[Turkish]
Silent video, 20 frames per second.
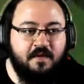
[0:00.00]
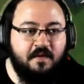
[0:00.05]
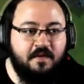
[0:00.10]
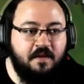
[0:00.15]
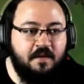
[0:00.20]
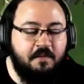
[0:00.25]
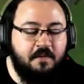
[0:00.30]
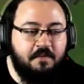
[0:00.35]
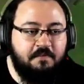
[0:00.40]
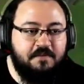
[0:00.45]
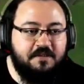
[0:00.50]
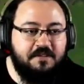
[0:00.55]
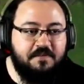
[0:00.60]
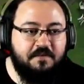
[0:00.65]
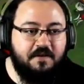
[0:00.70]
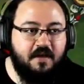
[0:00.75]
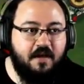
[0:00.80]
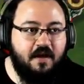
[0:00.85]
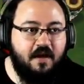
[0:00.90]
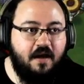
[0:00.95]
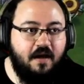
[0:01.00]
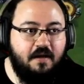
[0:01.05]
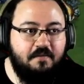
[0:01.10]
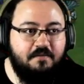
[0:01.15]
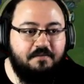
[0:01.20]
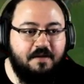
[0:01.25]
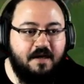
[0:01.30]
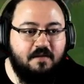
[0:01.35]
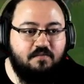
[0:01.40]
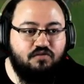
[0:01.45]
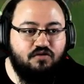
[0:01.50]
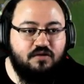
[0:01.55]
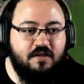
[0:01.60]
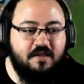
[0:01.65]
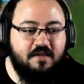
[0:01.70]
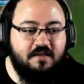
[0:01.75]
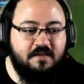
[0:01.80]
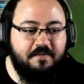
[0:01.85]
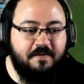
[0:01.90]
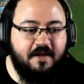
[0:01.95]
Tamam bismillah. Abi bak buradan
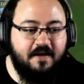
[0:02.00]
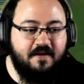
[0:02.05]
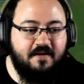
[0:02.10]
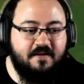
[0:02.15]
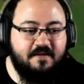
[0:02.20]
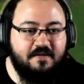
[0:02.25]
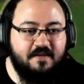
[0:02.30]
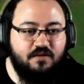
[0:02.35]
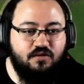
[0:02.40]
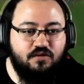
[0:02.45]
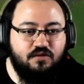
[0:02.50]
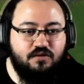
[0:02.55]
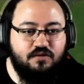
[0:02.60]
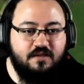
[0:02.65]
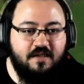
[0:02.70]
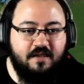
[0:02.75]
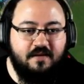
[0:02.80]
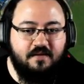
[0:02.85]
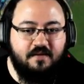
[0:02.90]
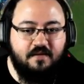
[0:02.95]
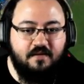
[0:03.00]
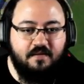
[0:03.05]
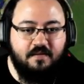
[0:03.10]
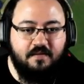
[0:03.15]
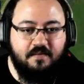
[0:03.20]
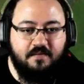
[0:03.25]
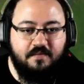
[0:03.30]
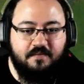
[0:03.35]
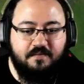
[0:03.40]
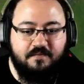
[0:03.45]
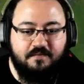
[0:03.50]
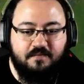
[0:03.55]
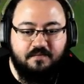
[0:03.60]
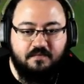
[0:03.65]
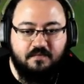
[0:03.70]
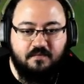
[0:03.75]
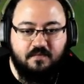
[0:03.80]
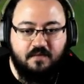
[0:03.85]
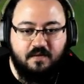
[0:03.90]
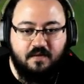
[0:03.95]
itibaren kazanıyoruz net. First Tamam, Tower
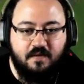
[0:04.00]
alana